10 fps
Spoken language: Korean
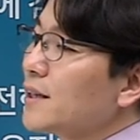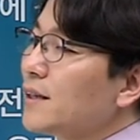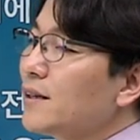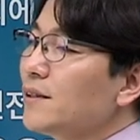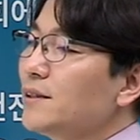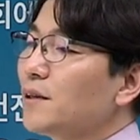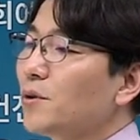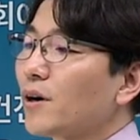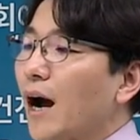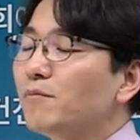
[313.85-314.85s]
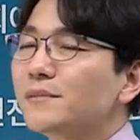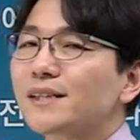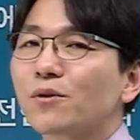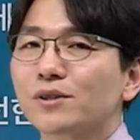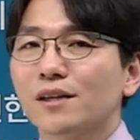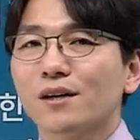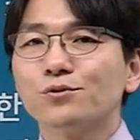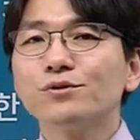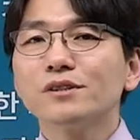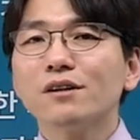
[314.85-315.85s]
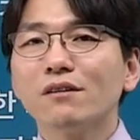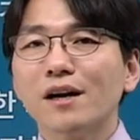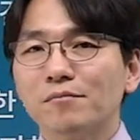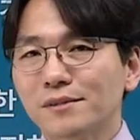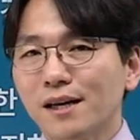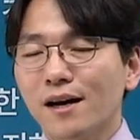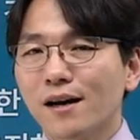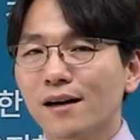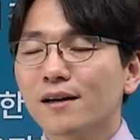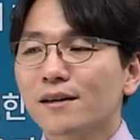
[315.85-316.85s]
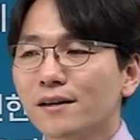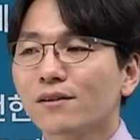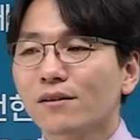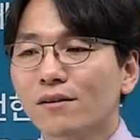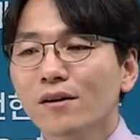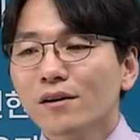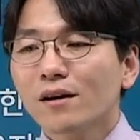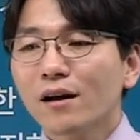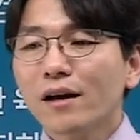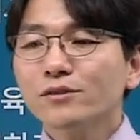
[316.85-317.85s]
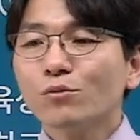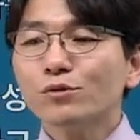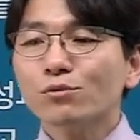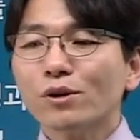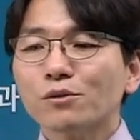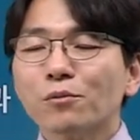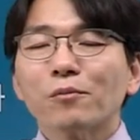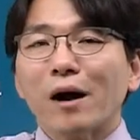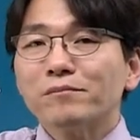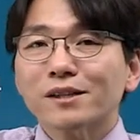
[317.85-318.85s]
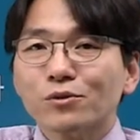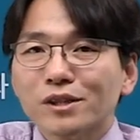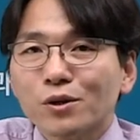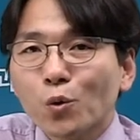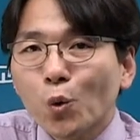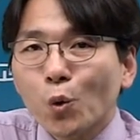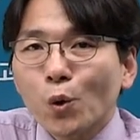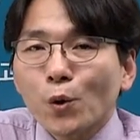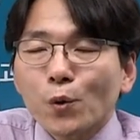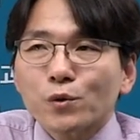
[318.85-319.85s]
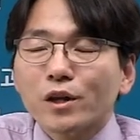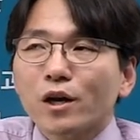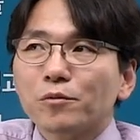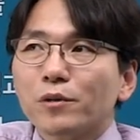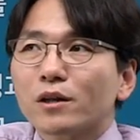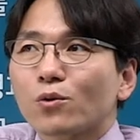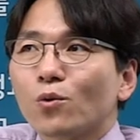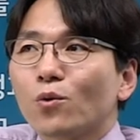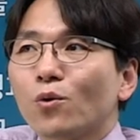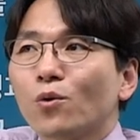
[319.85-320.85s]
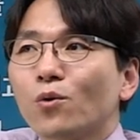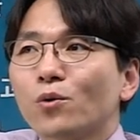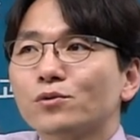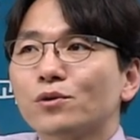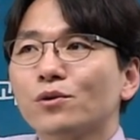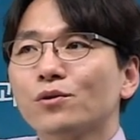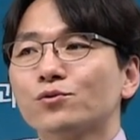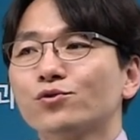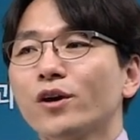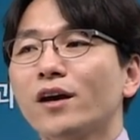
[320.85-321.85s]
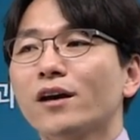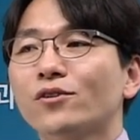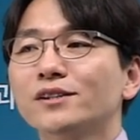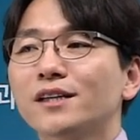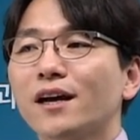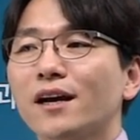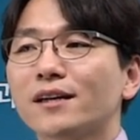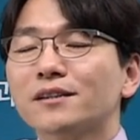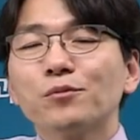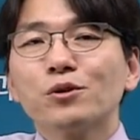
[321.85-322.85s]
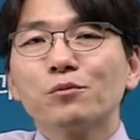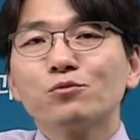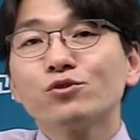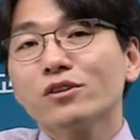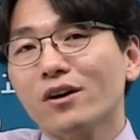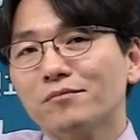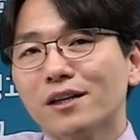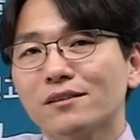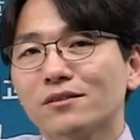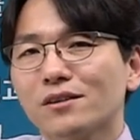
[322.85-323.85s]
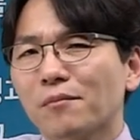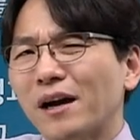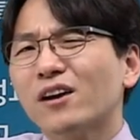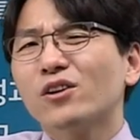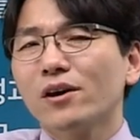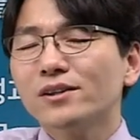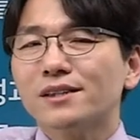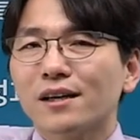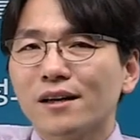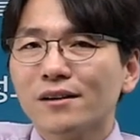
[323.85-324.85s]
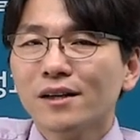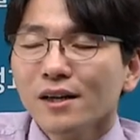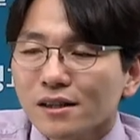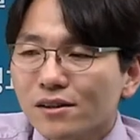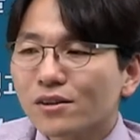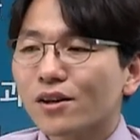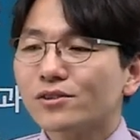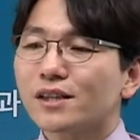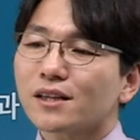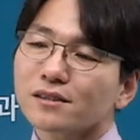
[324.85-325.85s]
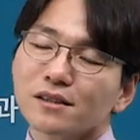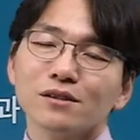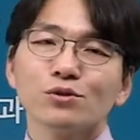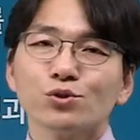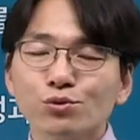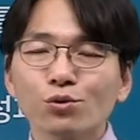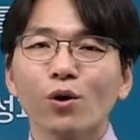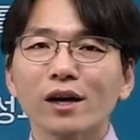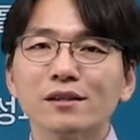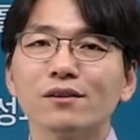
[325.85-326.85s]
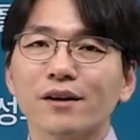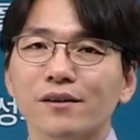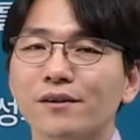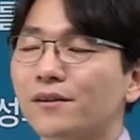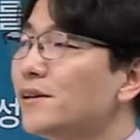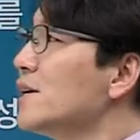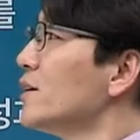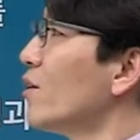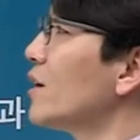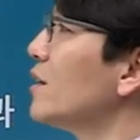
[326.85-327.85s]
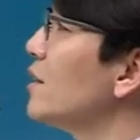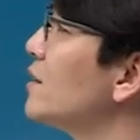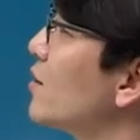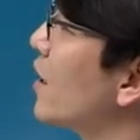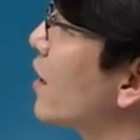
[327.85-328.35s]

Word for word: 어 이제 뭐 감사원이나 국정감사 이런 거 그러니까 행정부 속에서 보면 감사원이 있고 그 다음에 또 저 국회 견제 측면으로 보면 국정감사 같은 걸 다 받게 되어 있잖아요. 그런 견제 장치들을 주로 하는 거예요. 여기서